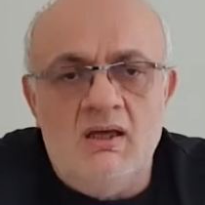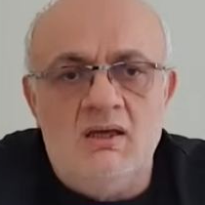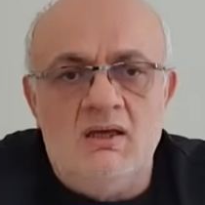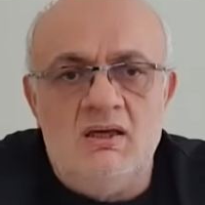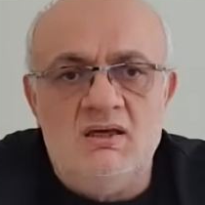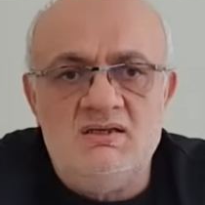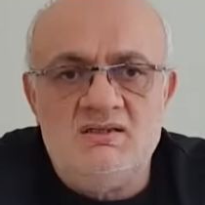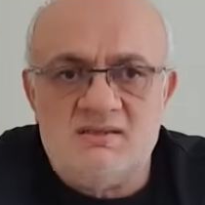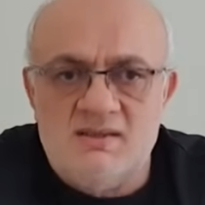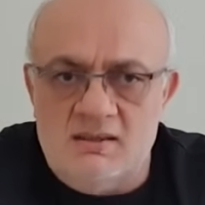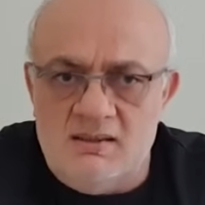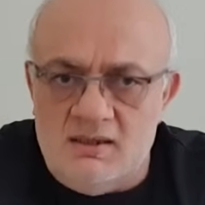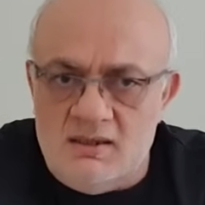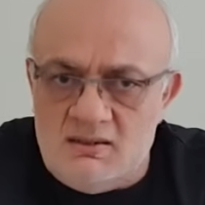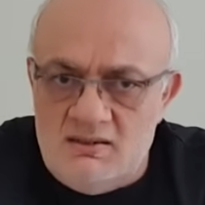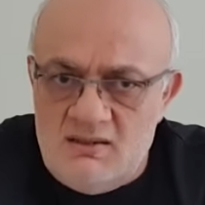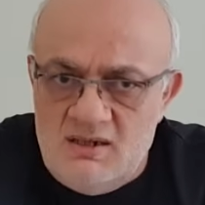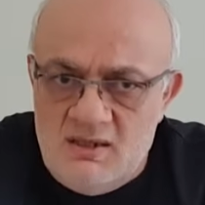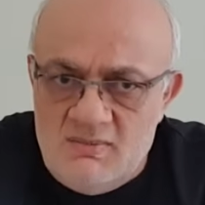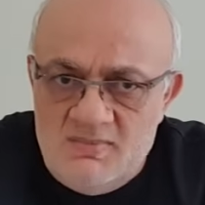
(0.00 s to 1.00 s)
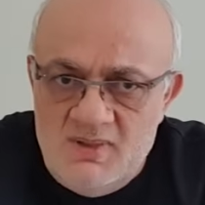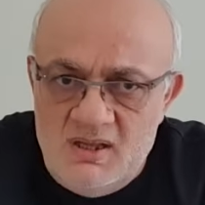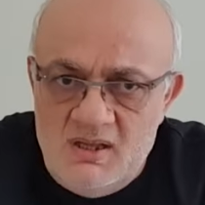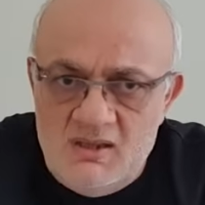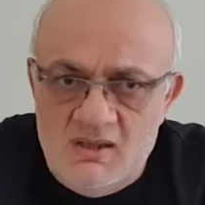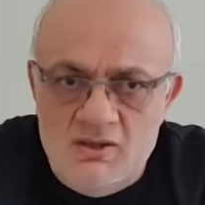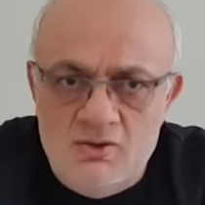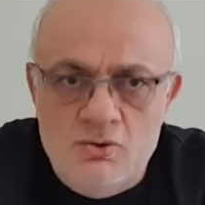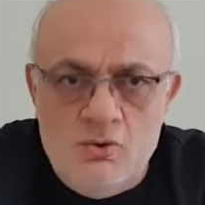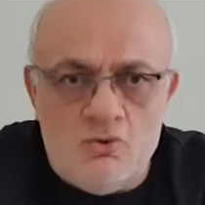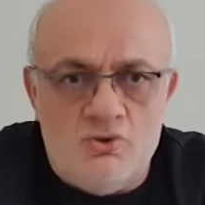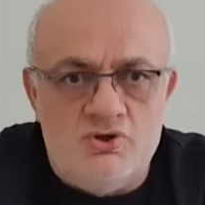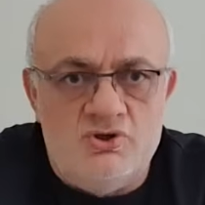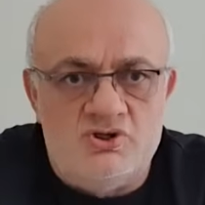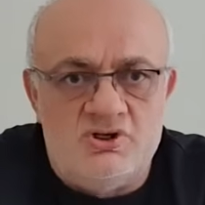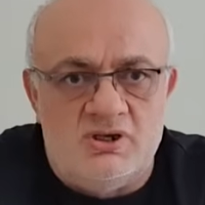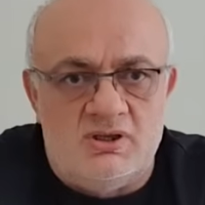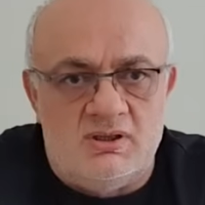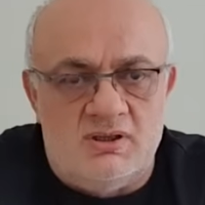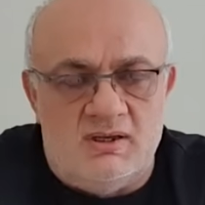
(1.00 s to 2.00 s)
insanlar yine bildiğini
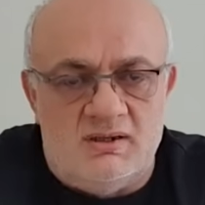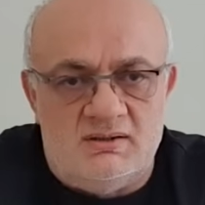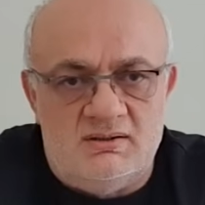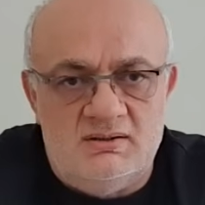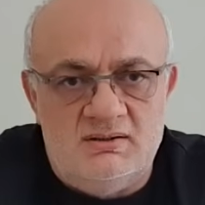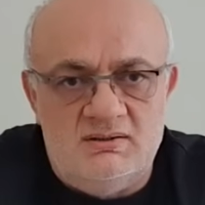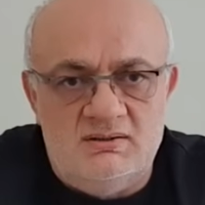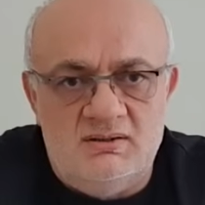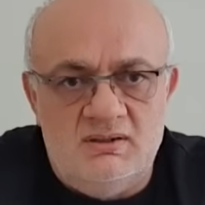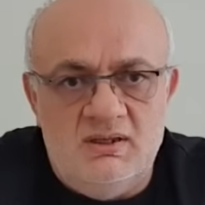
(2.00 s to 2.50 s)
okuyacaklardır.